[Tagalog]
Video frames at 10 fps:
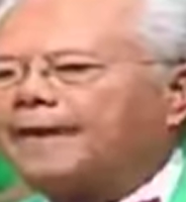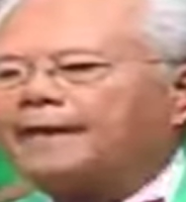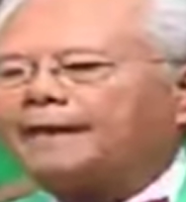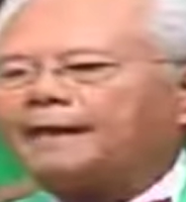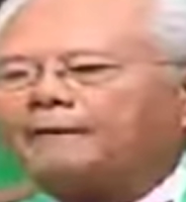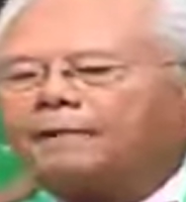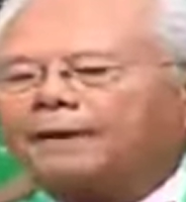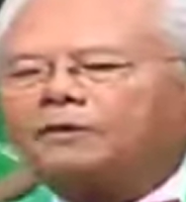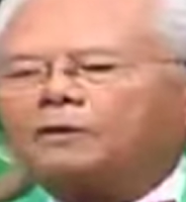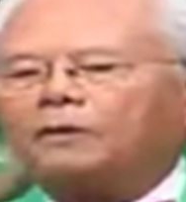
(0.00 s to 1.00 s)
ng
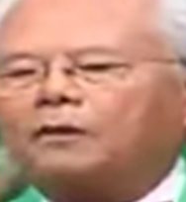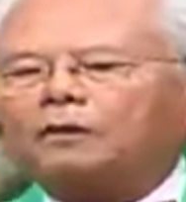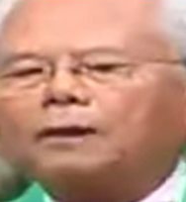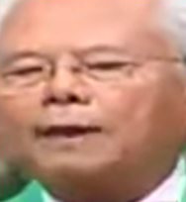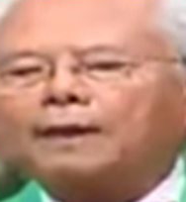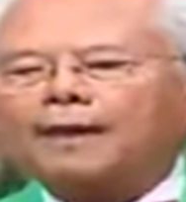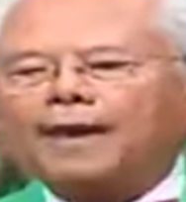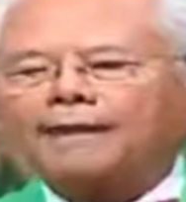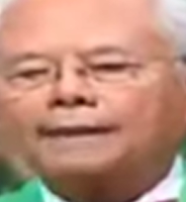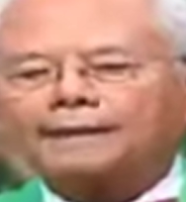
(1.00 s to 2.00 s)
Panginoon, kahit
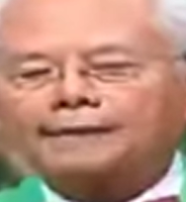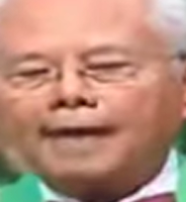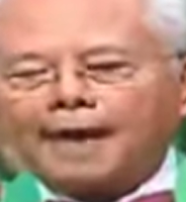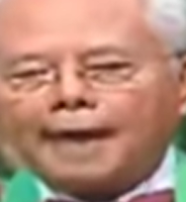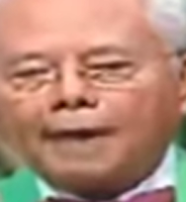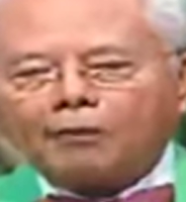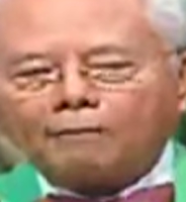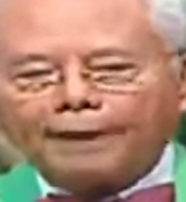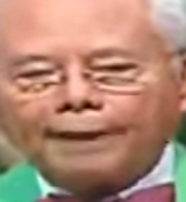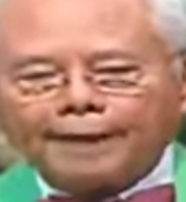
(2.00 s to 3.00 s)
isang araw man
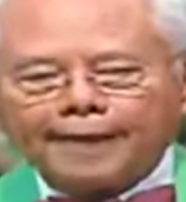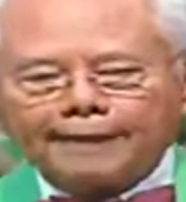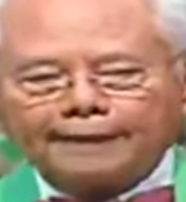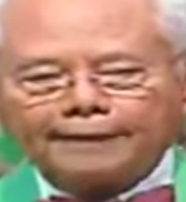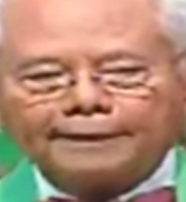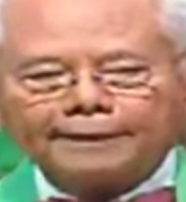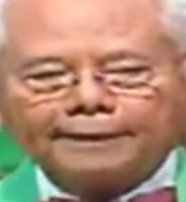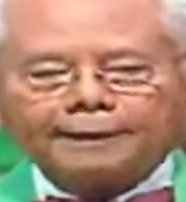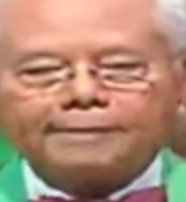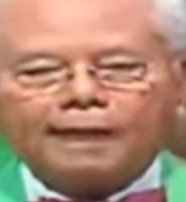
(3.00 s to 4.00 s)
lang,
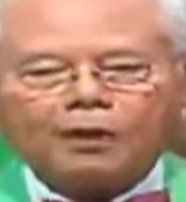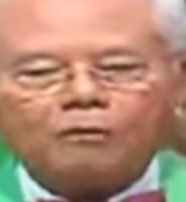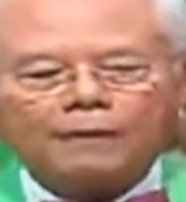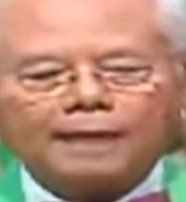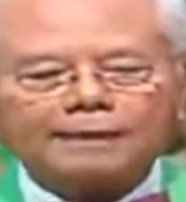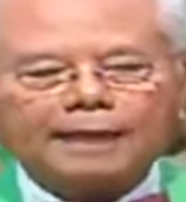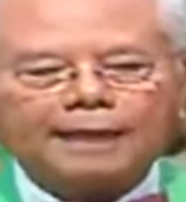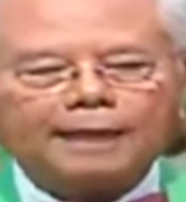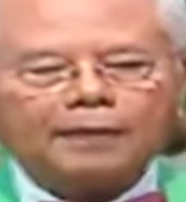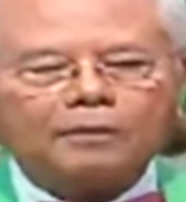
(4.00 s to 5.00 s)
sa loob ng
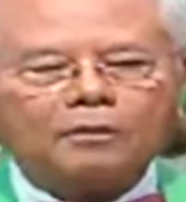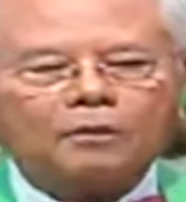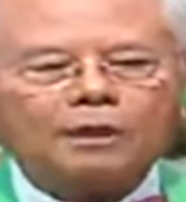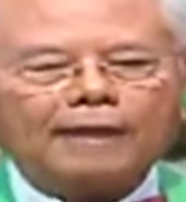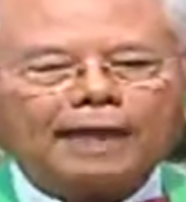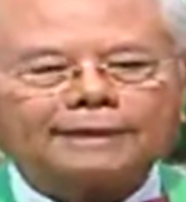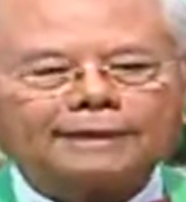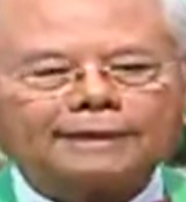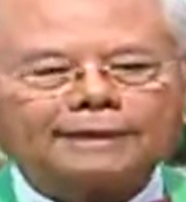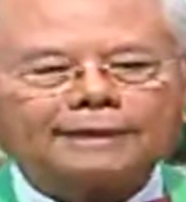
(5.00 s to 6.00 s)
sanlinggo, itatabi
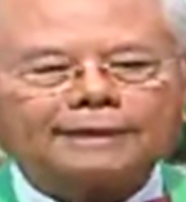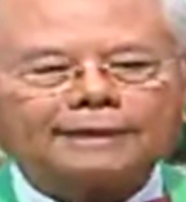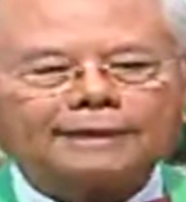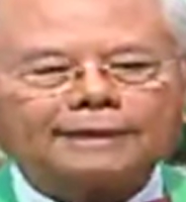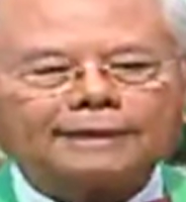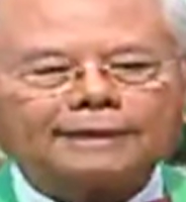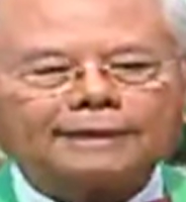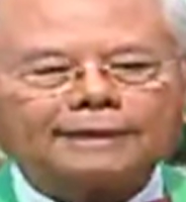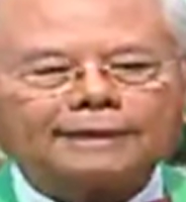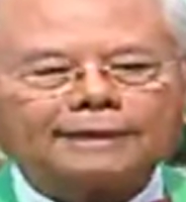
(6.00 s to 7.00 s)
nyo para sa
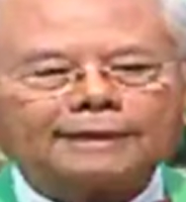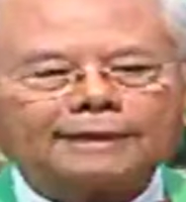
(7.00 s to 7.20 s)
Panginoon.